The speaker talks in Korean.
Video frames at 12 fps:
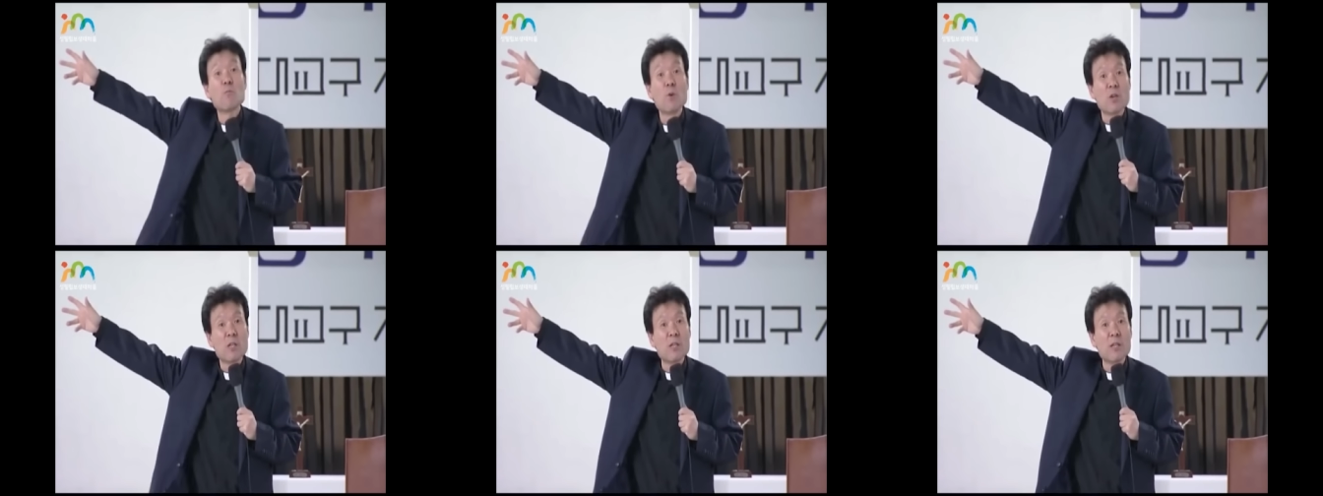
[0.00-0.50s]

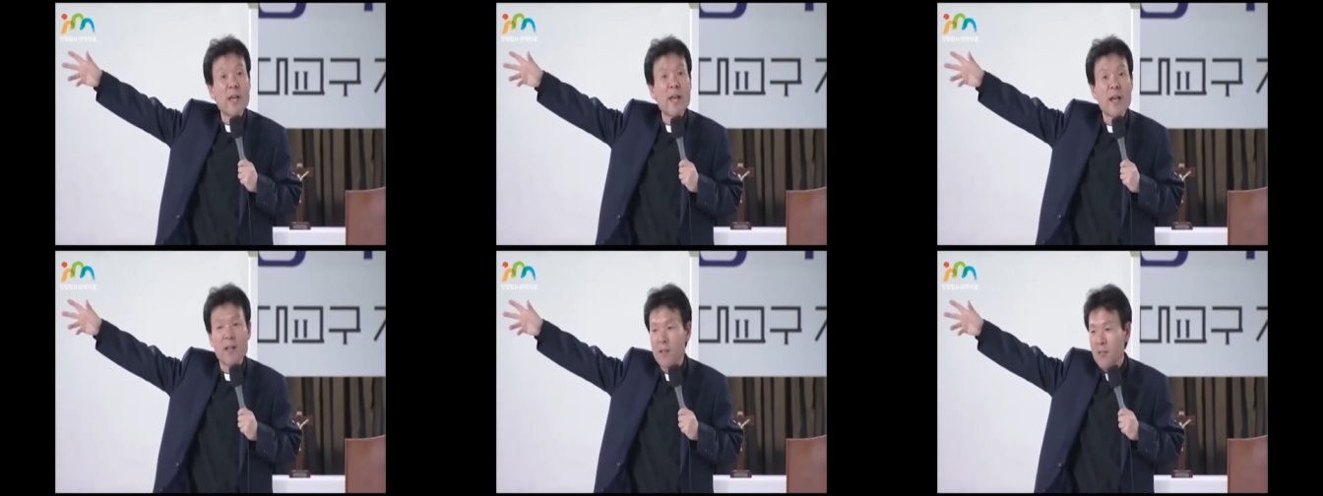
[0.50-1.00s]
명이
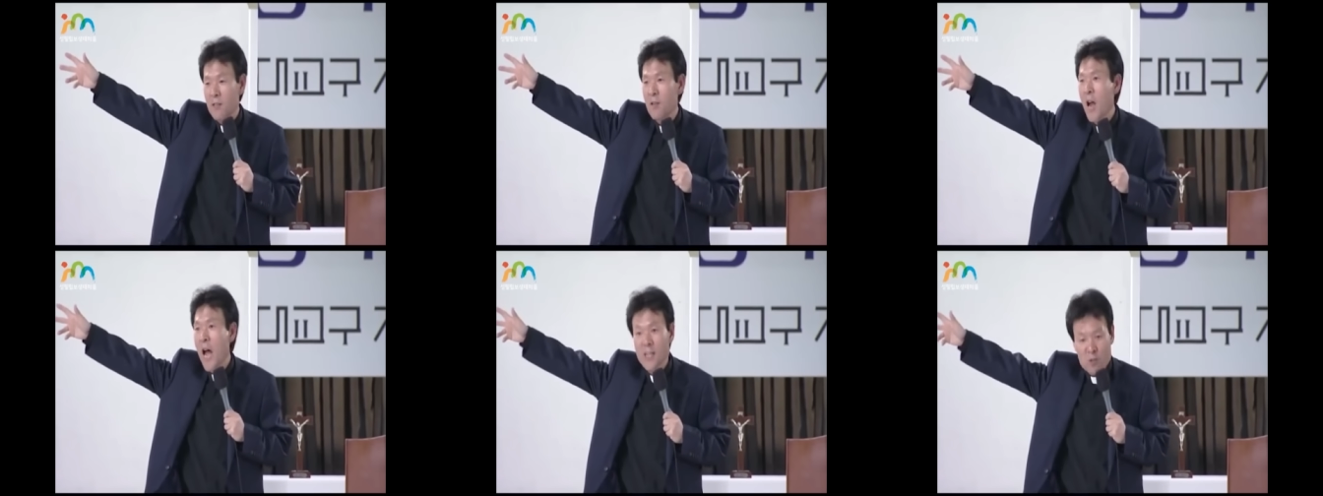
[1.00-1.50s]
있는데 그래
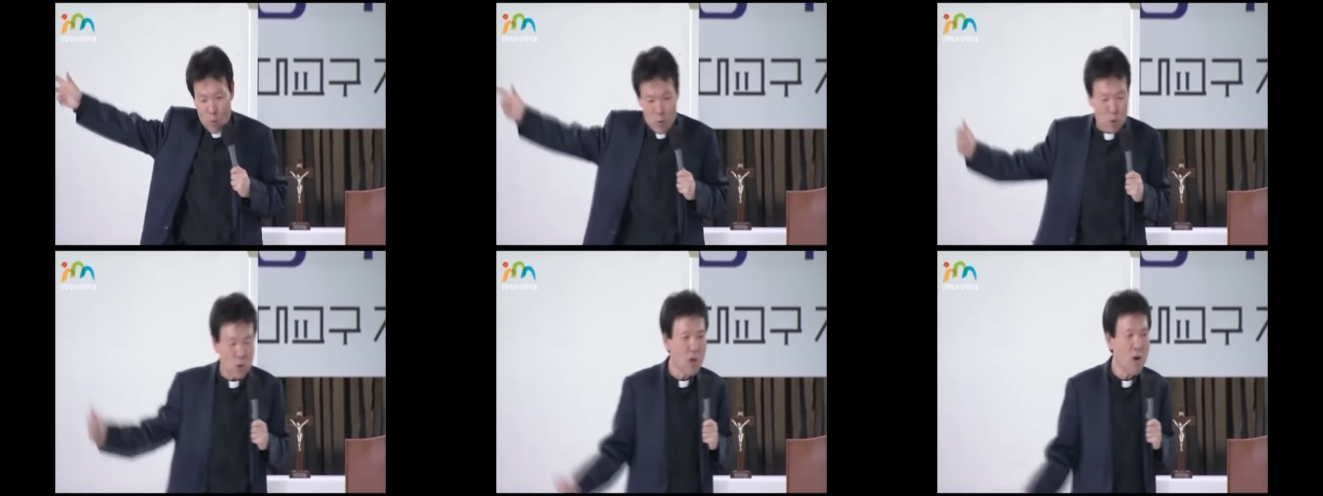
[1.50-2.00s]
한 놈이
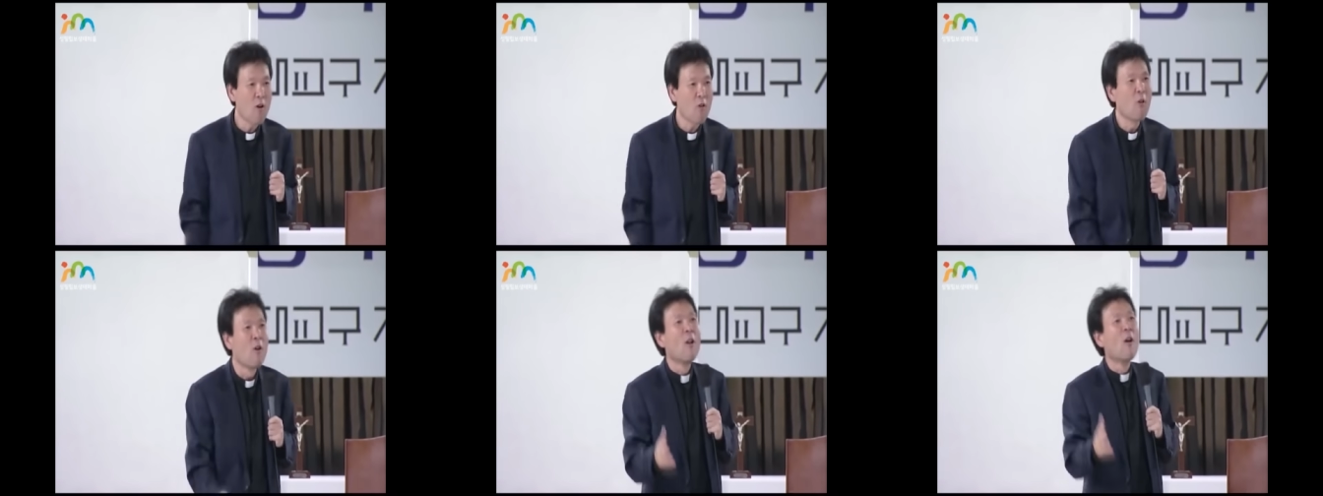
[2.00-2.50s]

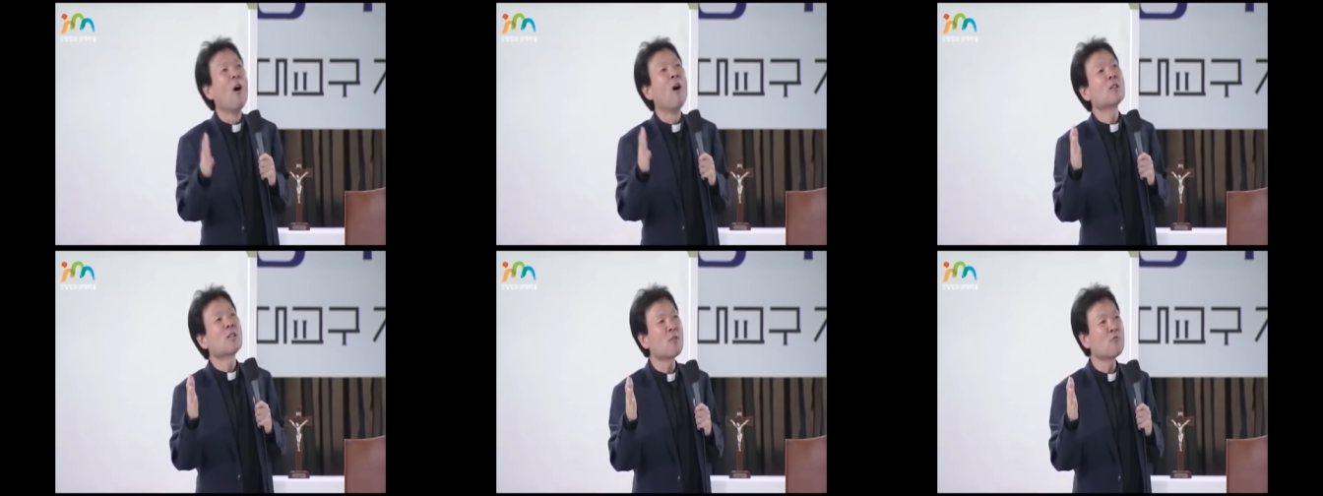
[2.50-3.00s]
쫓아와갖고 어
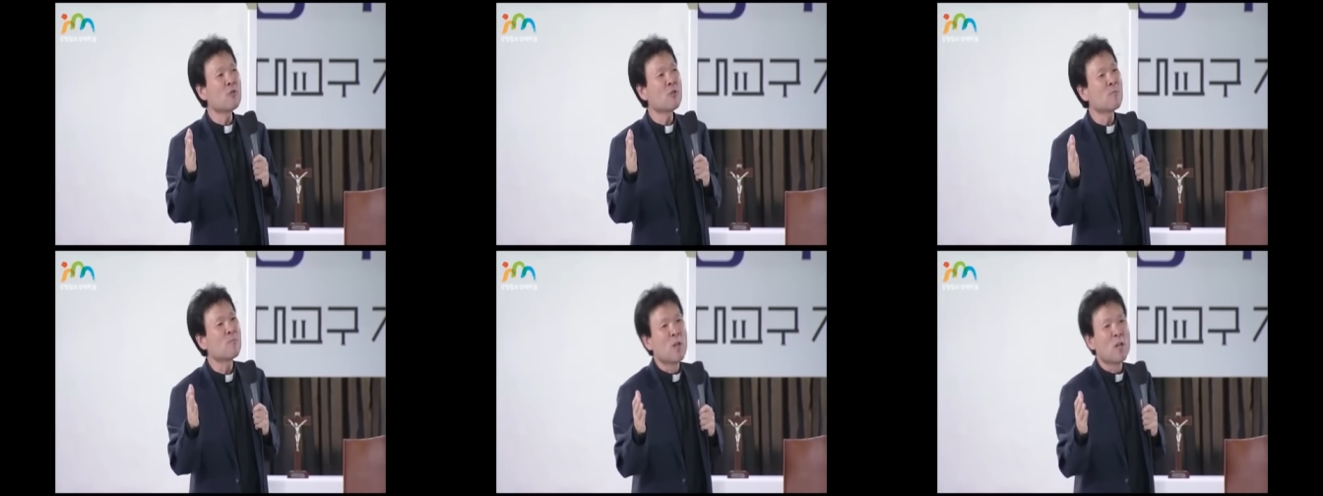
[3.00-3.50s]

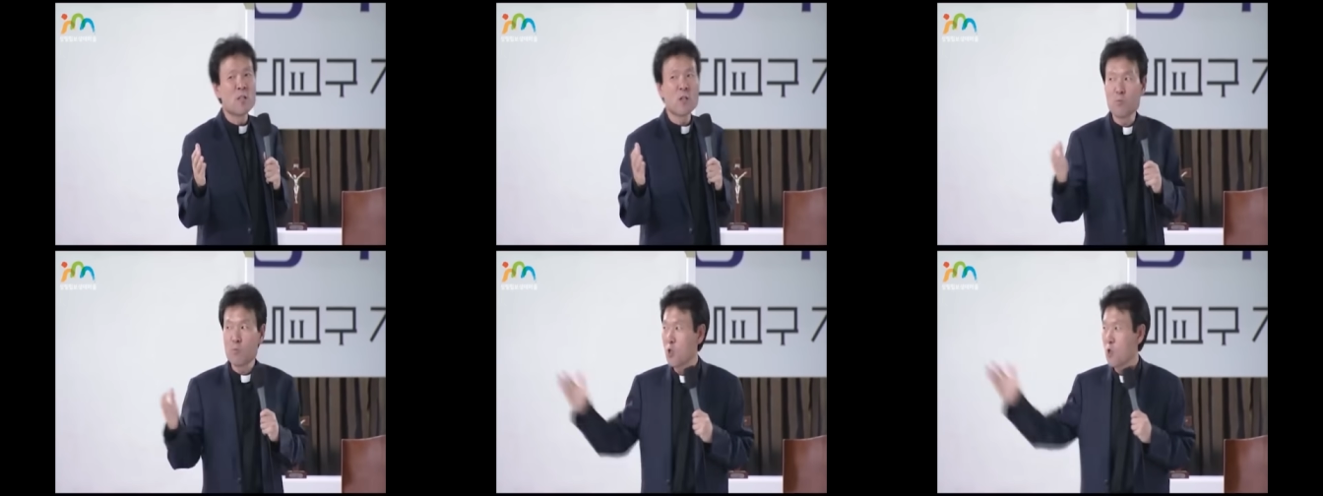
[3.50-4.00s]
장군님 이제
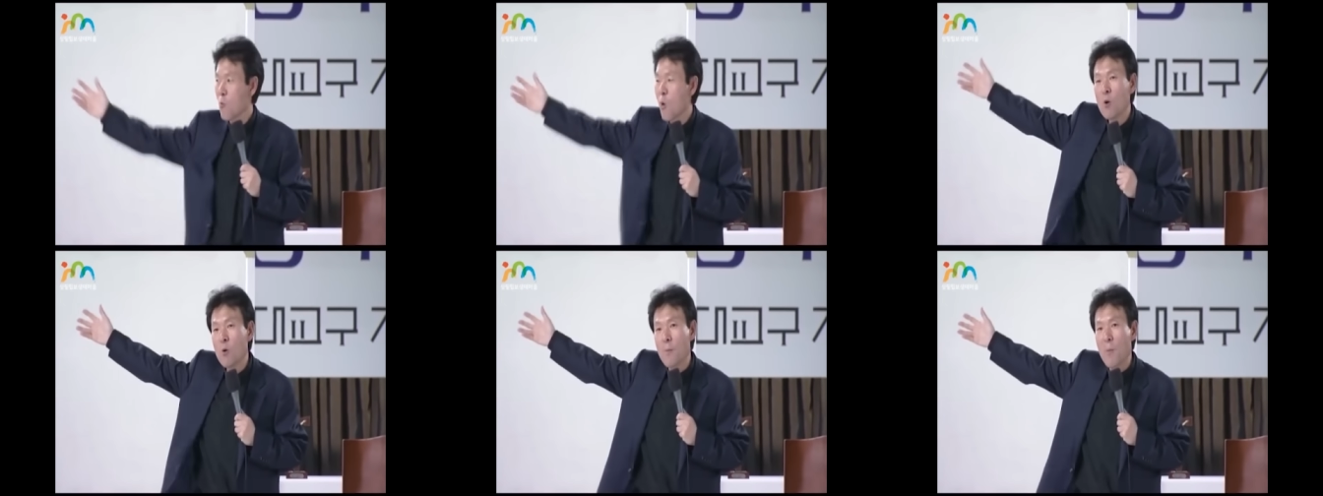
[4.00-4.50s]
지금
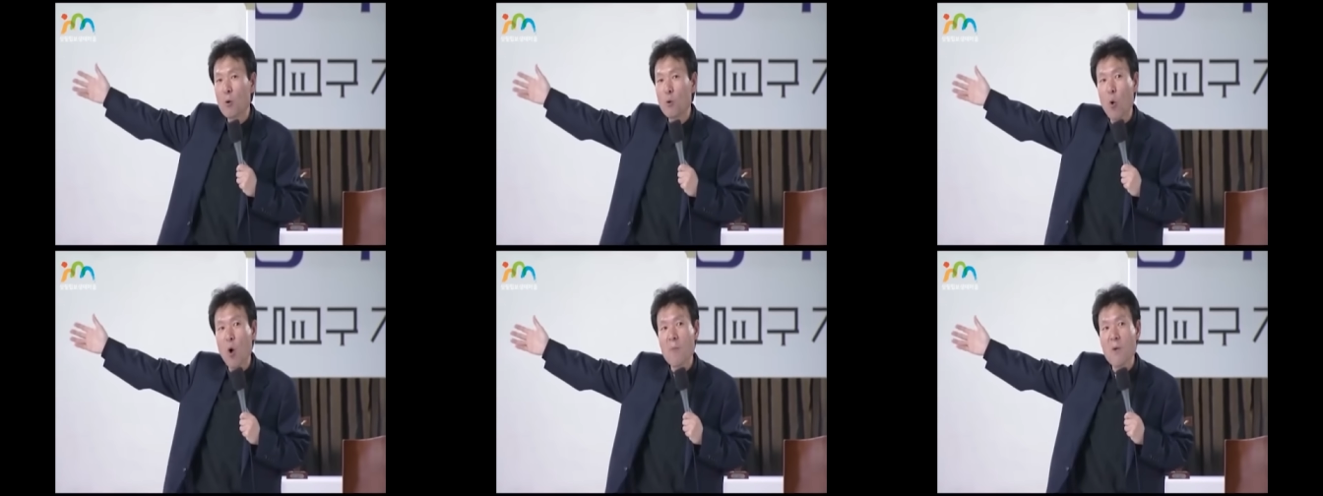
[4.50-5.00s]
외놈이 바로
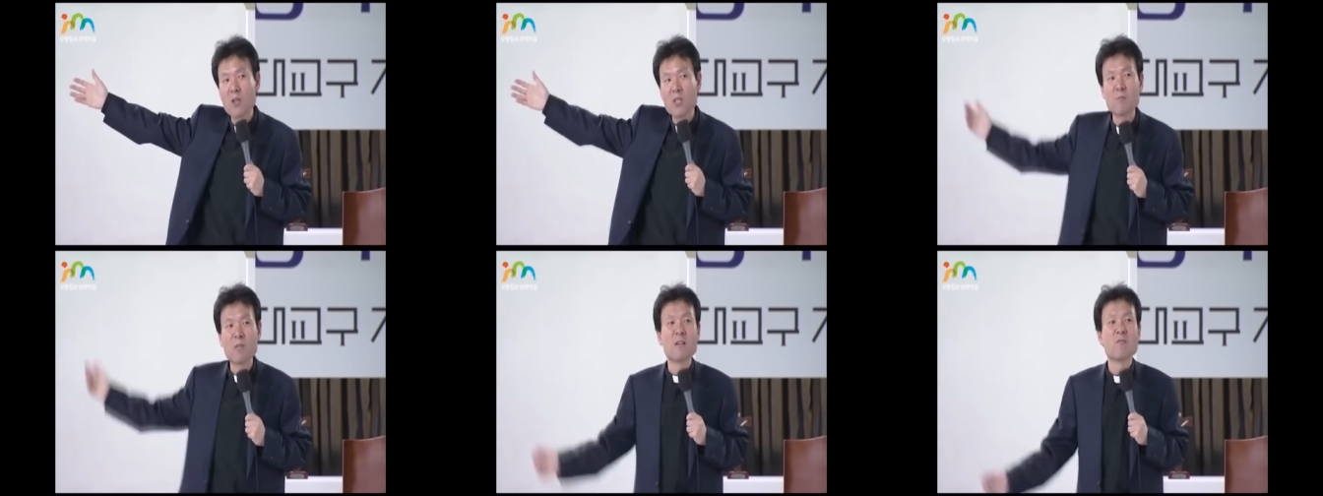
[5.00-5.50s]
코앞에
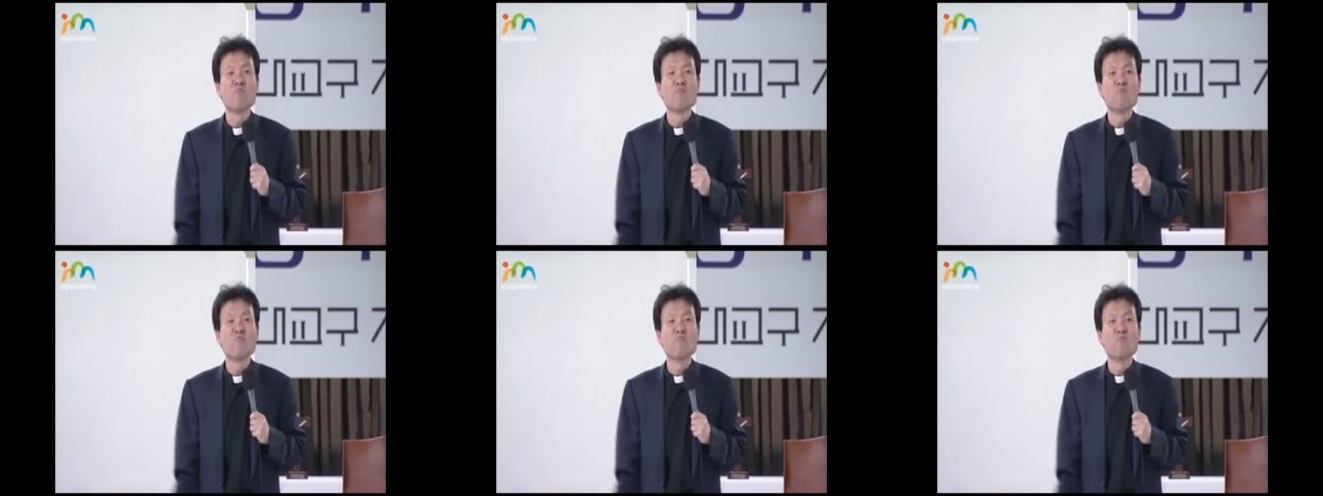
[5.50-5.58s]
왔습니다.